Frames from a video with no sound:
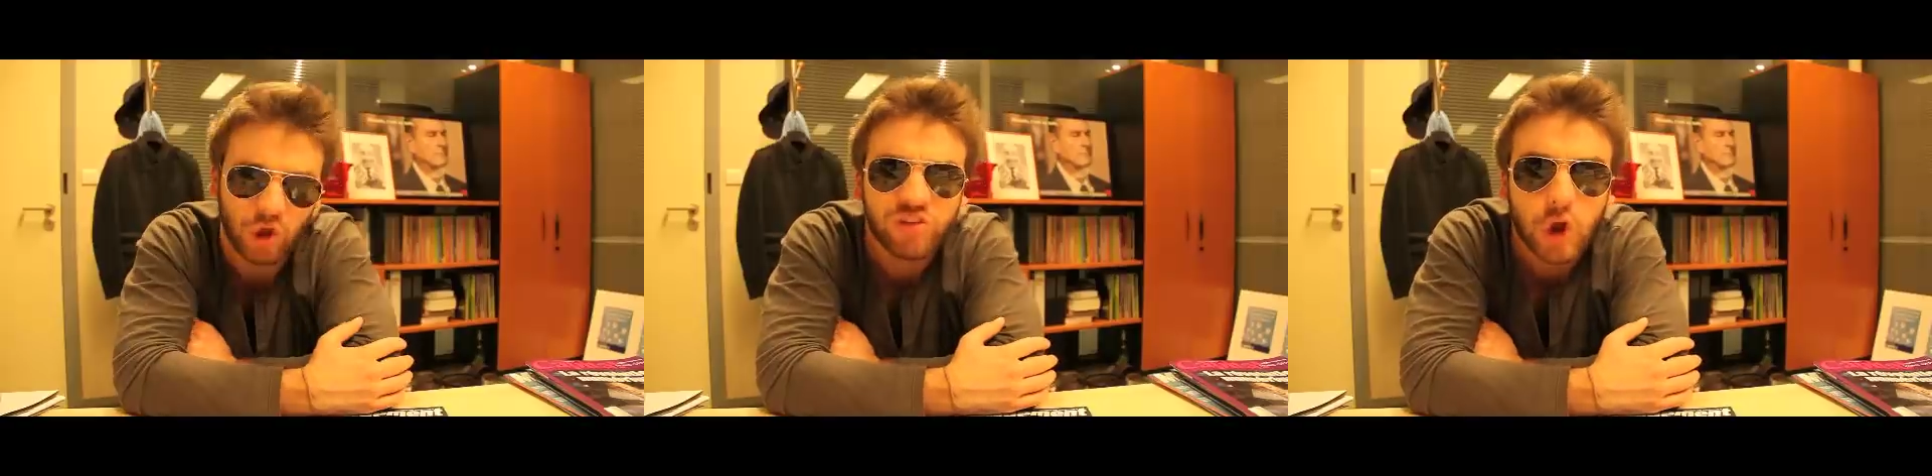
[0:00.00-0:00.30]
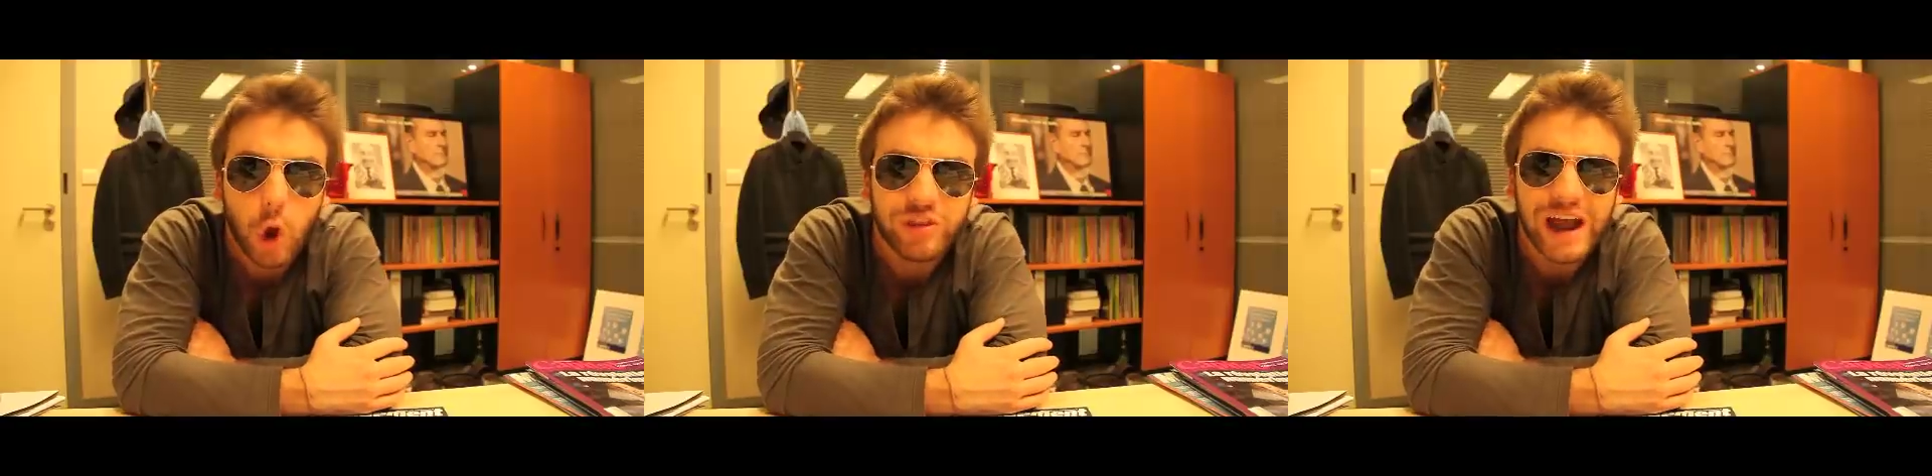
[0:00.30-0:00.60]

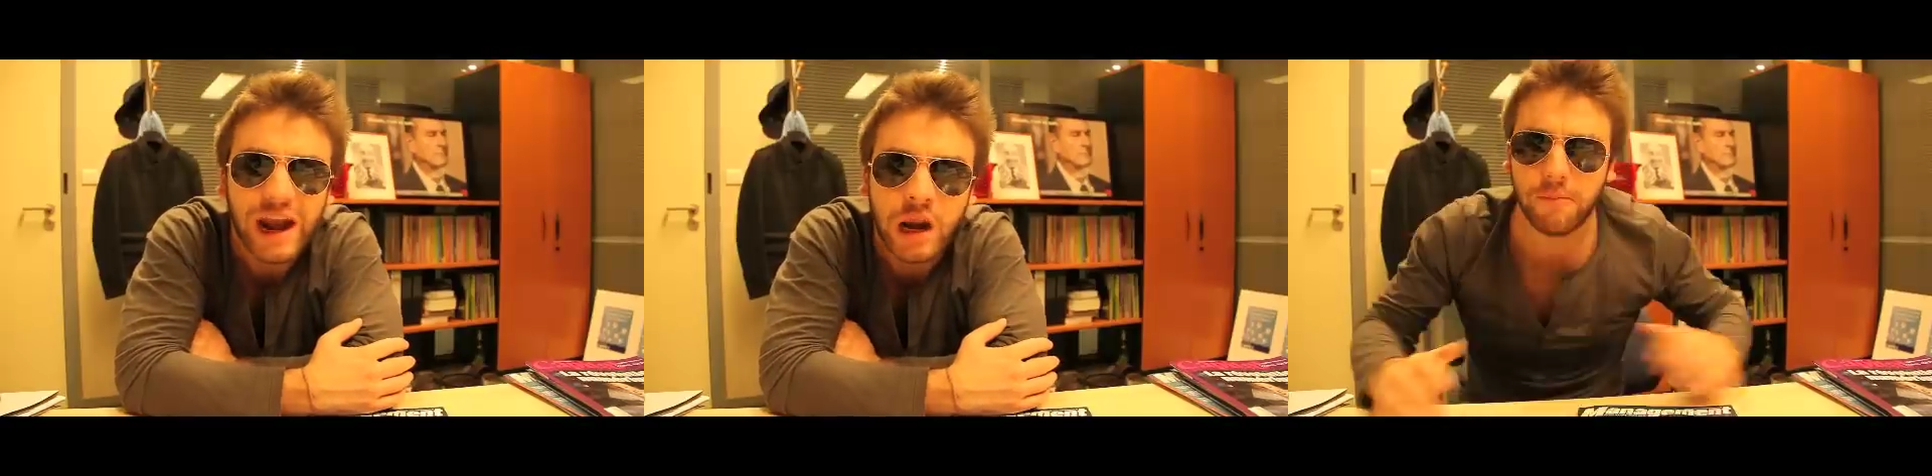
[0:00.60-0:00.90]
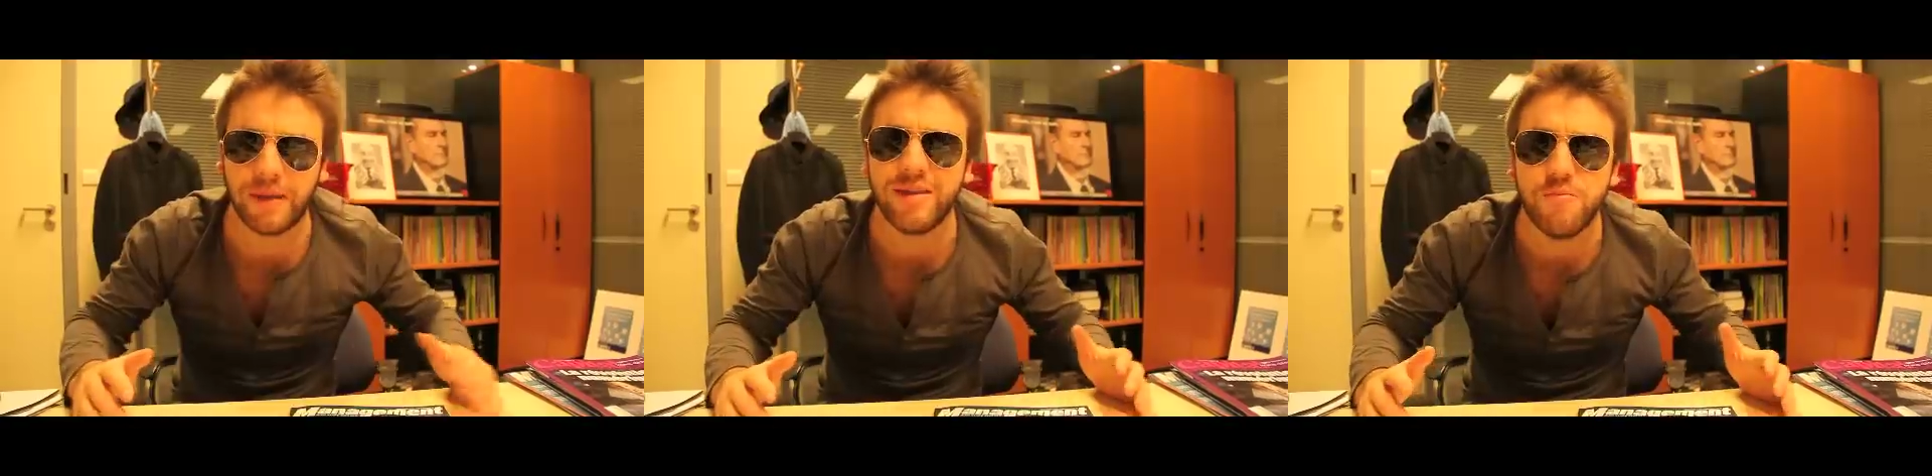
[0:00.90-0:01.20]
Scandale
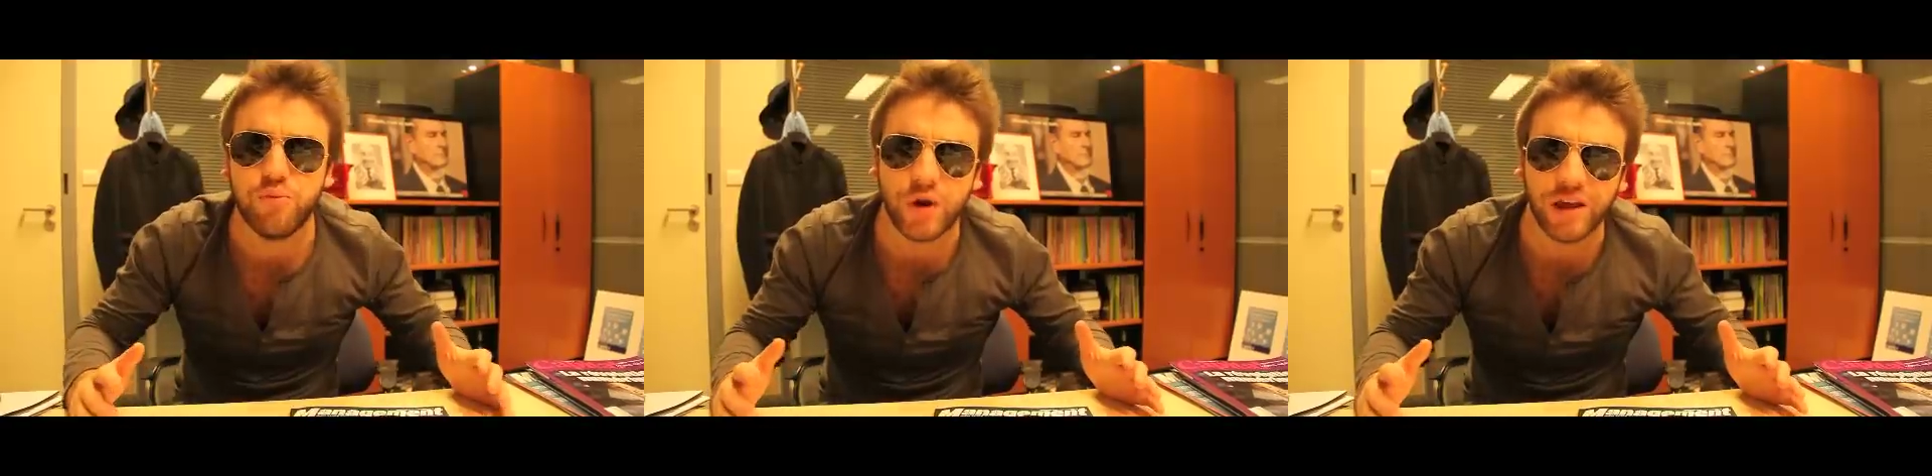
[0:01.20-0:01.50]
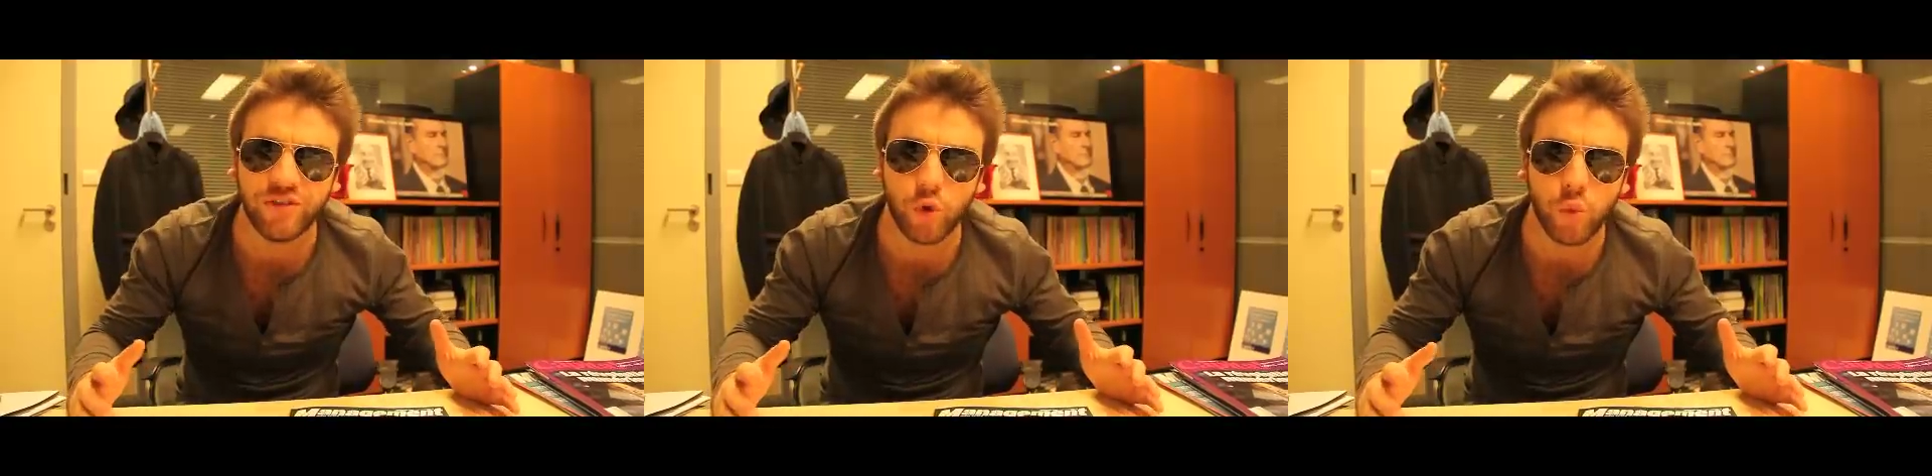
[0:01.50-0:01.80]

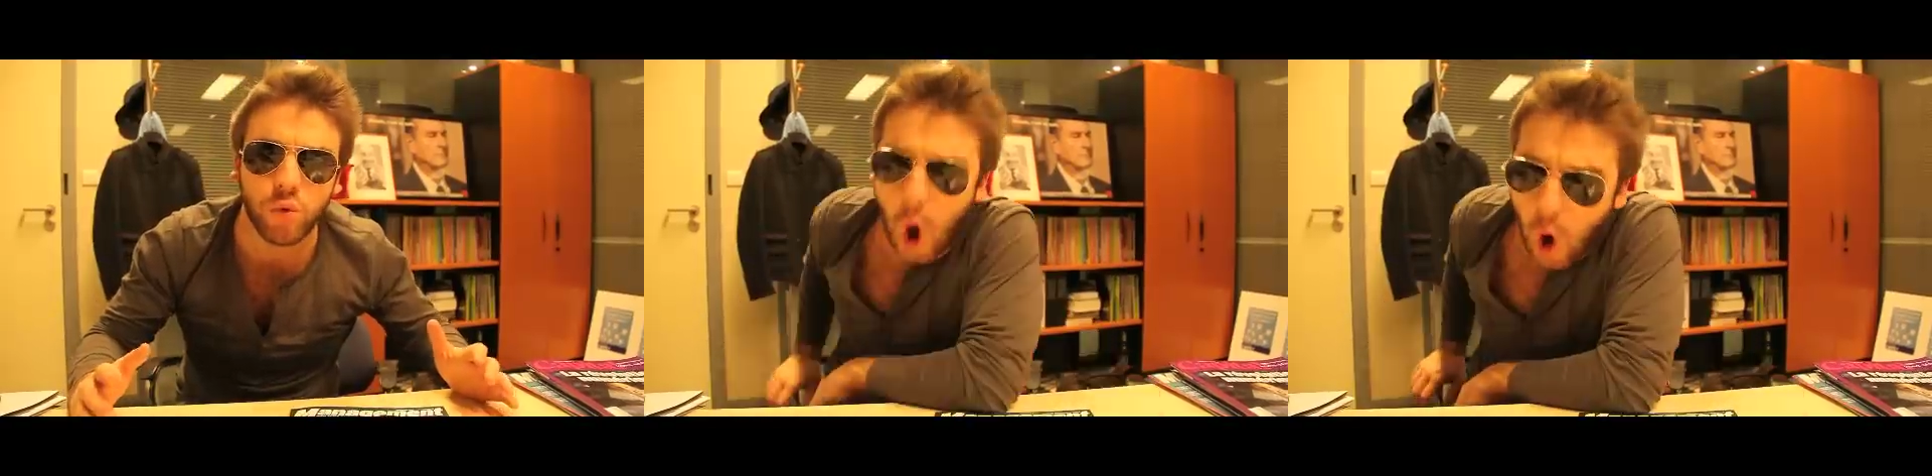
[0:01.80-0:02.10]
Manipulation